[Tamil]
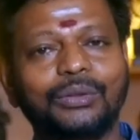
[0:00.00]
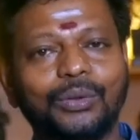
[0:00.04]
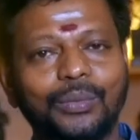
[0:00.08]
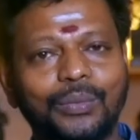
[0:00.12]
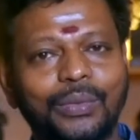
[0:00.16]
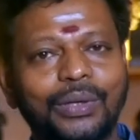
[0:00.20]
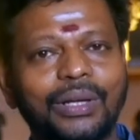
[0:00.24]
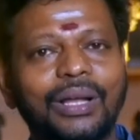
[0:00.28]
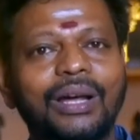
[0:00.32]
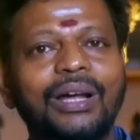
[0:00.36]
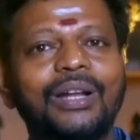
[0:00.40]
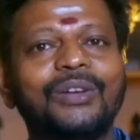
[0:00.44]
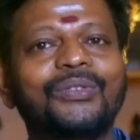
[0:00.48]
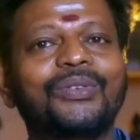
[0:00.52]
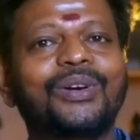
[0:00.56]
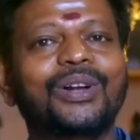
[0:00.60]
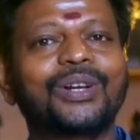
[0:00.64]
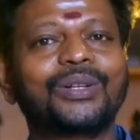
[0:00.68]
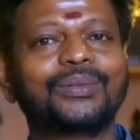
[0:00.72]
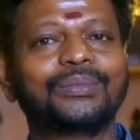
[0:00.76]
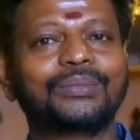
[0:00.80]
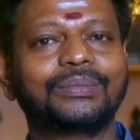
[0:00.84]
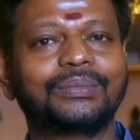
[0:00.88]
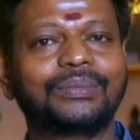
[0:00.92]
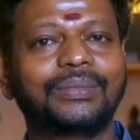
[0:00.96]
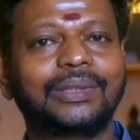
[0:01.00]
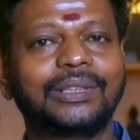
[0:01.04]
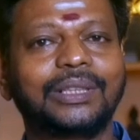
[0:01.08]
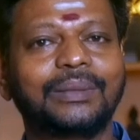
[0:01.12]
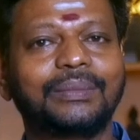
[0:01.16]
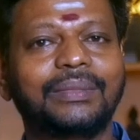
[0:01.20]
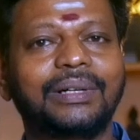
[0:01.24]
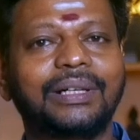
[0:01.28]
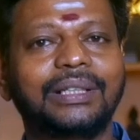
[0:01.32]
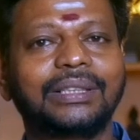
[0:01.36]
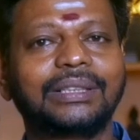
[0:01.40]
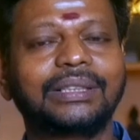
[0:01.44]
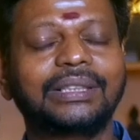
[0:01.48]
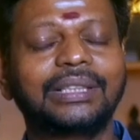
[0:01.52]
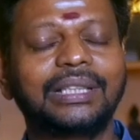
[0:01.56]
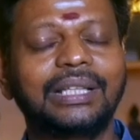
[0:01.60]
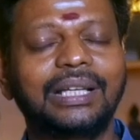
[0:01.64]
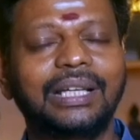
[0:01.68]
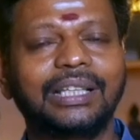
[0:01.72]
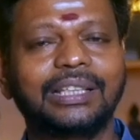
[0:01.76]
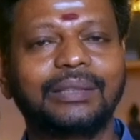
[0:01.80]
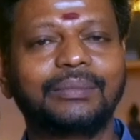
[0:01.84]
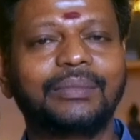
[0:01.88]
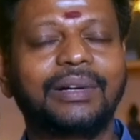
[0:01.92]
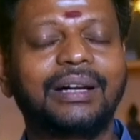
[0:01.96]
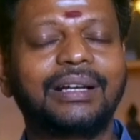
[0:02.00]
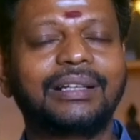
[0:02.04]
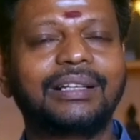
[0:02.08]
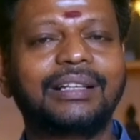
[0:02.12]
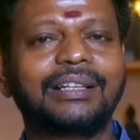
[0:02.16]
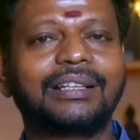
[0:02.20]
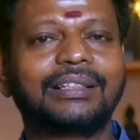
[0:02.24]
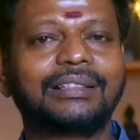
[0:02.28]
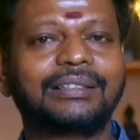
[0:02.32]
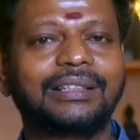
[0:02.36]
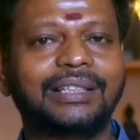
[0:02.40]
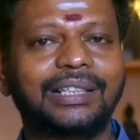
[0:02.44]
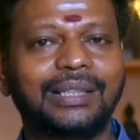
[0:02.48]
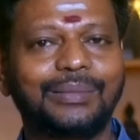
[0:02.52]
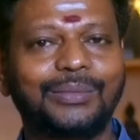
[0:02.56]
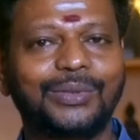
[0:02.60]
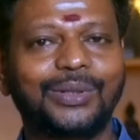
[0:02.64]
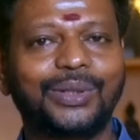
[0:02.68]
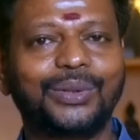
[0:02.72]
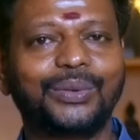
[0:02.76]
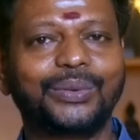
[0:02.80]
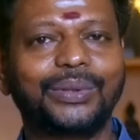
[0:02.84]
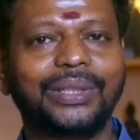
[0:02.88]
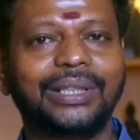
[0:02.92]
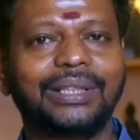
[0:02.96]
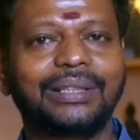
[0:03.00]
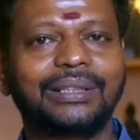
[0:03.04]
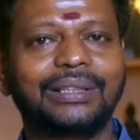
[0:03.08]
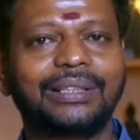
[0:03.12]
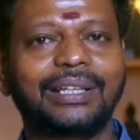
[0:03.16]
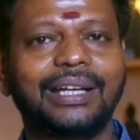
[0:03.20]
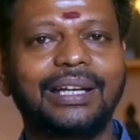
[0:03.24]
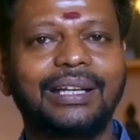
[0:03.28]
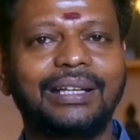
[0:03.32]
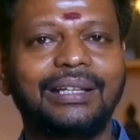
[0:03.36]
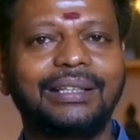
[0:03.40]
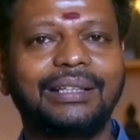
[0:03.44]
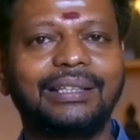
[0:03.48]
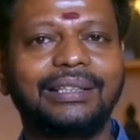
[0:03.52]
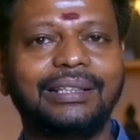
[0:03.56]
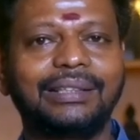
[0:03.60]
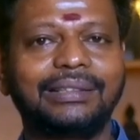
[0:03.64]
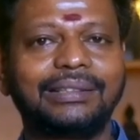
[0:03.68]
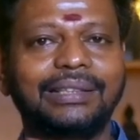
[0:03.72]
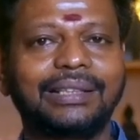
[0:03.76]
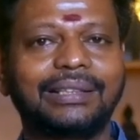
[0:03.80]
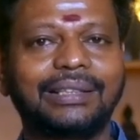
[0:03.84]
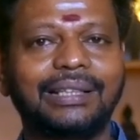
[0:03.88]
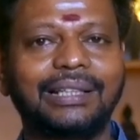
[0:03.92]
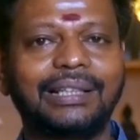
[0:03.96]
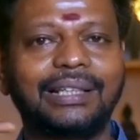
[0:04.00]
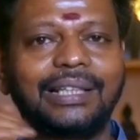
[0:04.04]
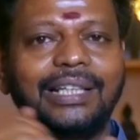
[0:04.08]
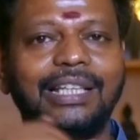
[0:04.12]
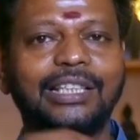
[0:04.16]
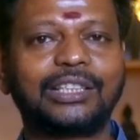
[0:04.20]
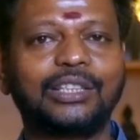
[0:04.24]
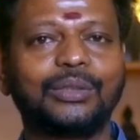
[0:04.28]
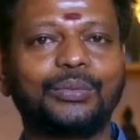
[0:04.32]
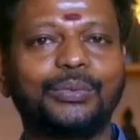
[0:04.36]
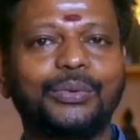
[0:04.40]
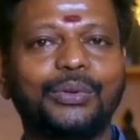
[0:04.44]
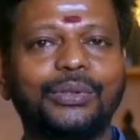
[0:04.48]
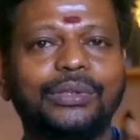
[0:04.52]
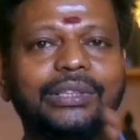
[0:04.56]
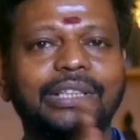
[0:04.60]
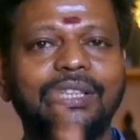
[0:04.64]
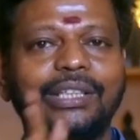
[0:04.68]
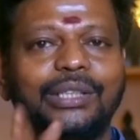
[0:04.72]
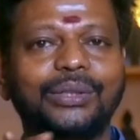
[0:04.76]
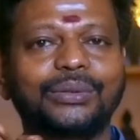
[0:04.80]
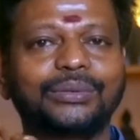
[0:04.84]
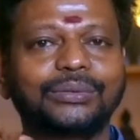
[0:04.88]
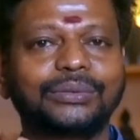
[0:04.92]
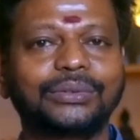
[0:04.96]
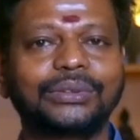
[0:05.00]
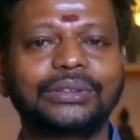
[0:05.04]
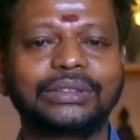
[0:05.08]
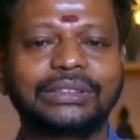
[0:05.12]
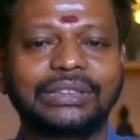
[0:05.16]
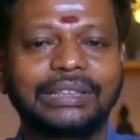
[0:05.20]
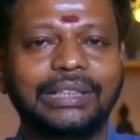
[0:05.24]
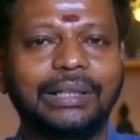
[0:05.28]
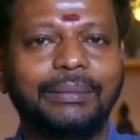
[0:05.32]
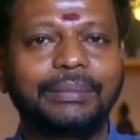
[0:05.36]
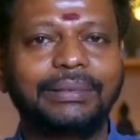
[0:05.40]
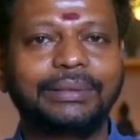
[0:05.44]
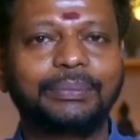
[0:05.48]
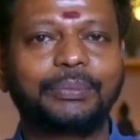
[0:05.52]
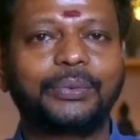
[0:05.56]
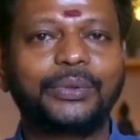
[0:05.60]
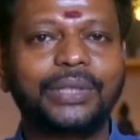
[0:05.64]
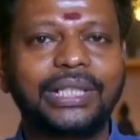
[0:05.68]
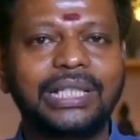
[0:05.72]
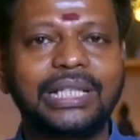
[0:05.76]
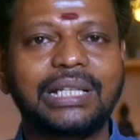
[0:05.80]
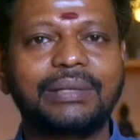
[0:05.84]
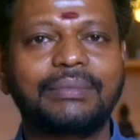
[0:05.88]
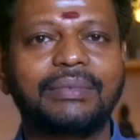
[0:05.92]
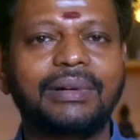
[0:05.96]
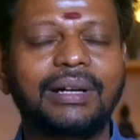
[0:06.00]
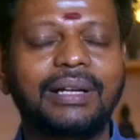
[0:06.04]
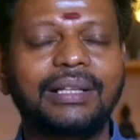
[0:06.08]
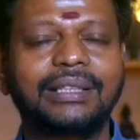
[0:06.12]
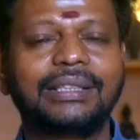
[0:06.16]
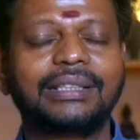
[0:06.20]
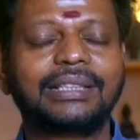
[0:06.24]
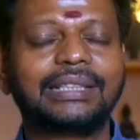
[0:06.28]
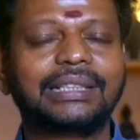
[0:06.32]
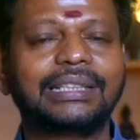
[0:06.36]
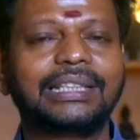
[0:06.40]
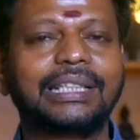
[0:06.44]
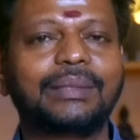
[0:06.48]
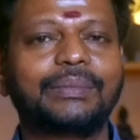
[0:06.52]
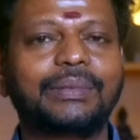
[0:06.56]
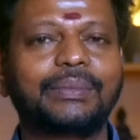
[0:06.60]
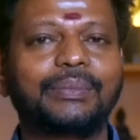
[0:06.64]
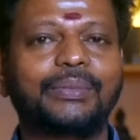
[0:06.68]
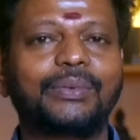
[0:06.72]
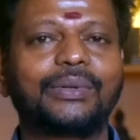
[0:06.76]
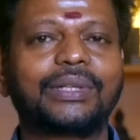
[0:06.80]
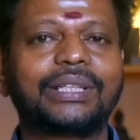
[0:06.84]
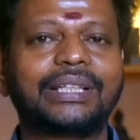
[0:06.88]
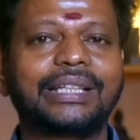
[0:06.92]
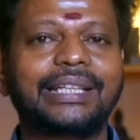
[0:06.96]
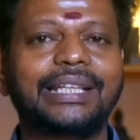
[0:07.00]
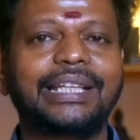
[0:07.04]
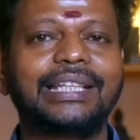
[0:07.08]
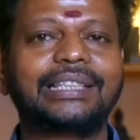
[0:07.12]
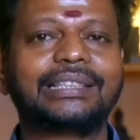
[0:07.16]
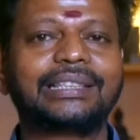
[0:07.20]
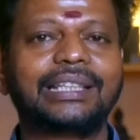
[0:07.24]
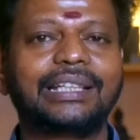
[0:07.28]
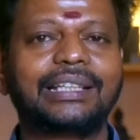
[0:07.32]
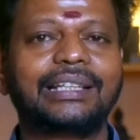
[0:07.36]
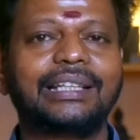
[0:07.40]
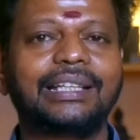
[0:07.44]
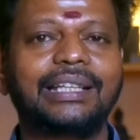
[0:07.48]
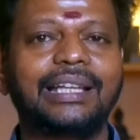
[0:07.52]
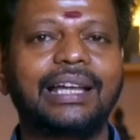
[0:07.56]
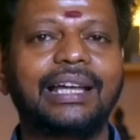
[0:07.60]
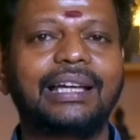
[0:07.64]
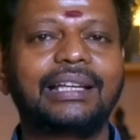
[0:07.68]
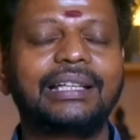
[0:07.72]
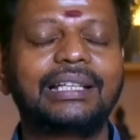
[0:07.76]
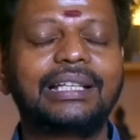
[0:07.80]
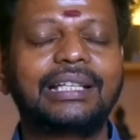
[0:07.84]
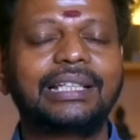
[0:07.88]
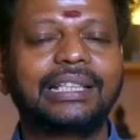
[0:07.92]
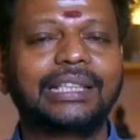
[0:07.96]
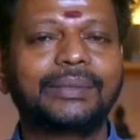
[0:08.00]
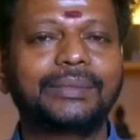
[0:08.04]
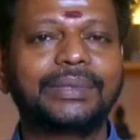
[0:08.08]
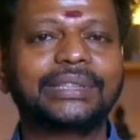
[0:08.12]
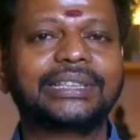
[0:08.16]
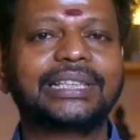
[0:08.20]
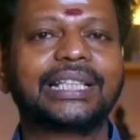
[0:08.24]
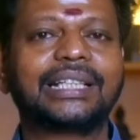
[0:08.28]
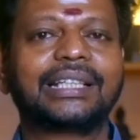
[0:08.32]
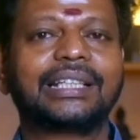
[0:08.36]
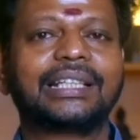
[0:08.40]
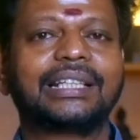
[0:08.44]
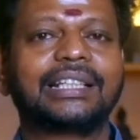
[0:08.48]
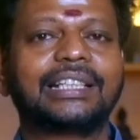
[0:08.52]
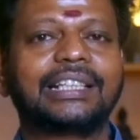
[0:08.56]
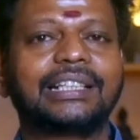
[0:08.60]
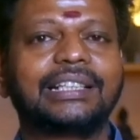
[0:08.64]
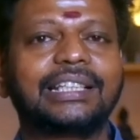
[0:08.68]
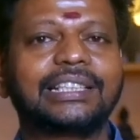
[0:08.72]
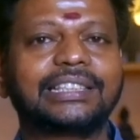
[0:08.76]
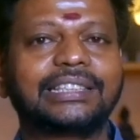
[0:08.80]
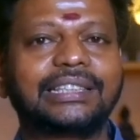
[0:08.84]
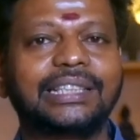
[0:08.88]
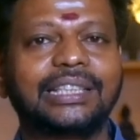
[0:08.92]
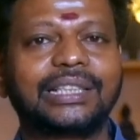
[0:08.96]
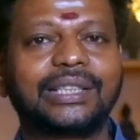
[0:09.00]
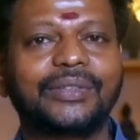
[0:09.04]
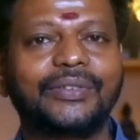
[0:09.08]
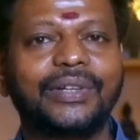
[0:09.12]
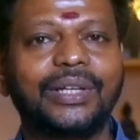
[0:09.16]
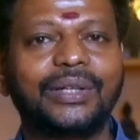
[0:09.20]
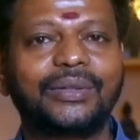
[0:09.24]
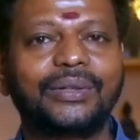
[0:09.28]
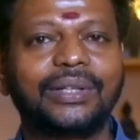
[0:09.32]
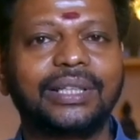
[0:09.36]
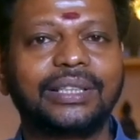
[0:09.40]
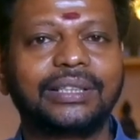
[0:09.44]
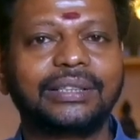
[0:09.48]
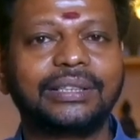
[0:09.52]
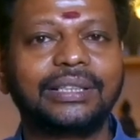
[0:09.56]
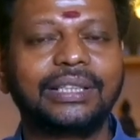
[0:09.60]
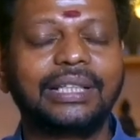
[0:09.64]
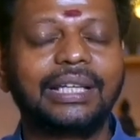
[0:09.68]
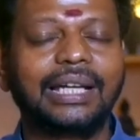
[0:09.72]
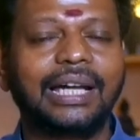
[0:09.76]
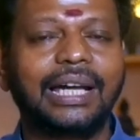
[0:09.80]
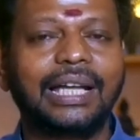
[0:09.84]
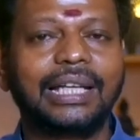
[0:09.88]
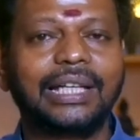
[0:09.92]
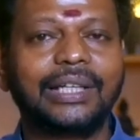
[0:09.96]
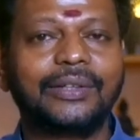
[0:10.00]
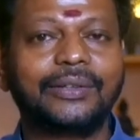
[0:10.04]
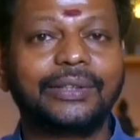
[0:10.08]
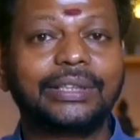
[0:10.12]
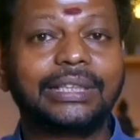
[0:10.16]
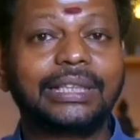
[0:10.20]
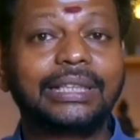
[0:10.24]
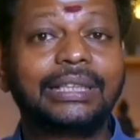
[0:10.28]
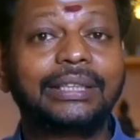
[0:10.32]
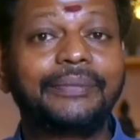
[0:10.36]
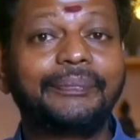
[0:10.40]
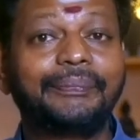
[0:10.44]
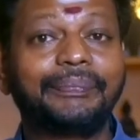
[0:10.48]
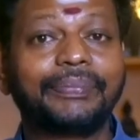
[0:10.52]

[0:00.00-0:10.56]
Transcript: ரொம்ப நாள் வாழும் அந்த மாடு அந்த மாடுன்றது தான் நம்மளோட உயிர் ரெண்டு சக்கரங்கள் இழுத்து போகிறது நிற்கும் அப்படி புட்டின மாட்டுக்கு நம்ம போகிற கிரீஸ் இருக்கு இல்லையா நம்ம சக்கரங்களுக்கு டஸ்ட் இருக்கவே கூடாது அதில் வந்து